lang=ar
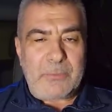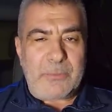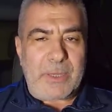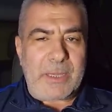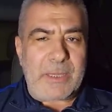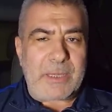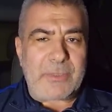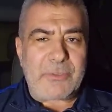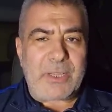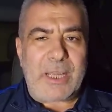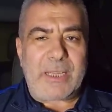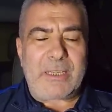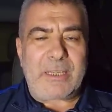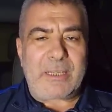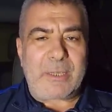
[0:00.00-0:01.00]
فخرج
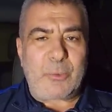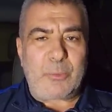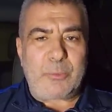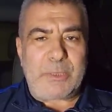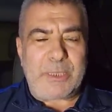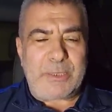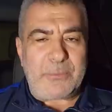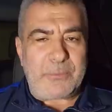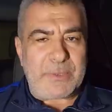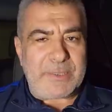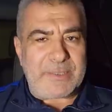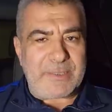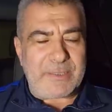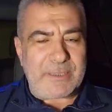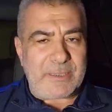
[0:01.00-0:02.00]
على قومه
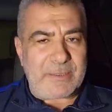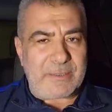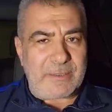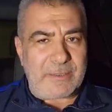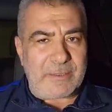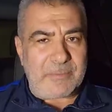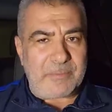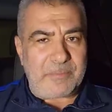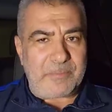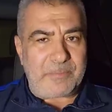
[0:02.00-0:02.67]
في زينته